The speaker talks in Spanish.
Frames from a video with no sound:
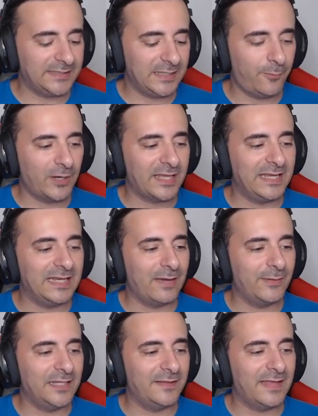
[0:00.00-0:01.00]
tiramos por aquí la
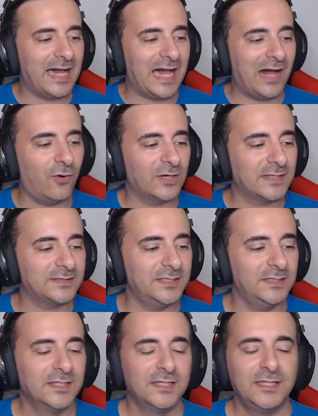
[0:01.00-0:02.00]
habilidad ahora
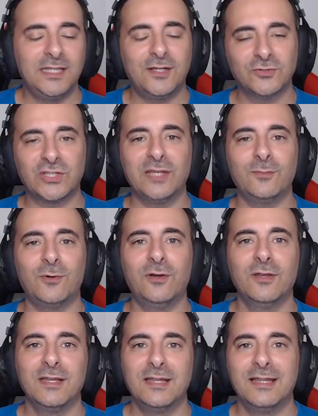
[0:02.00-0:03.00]
sí y conseguimos
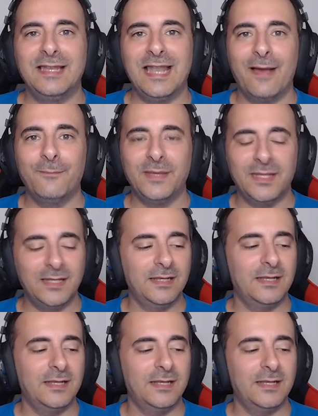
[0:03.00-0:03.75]
las mil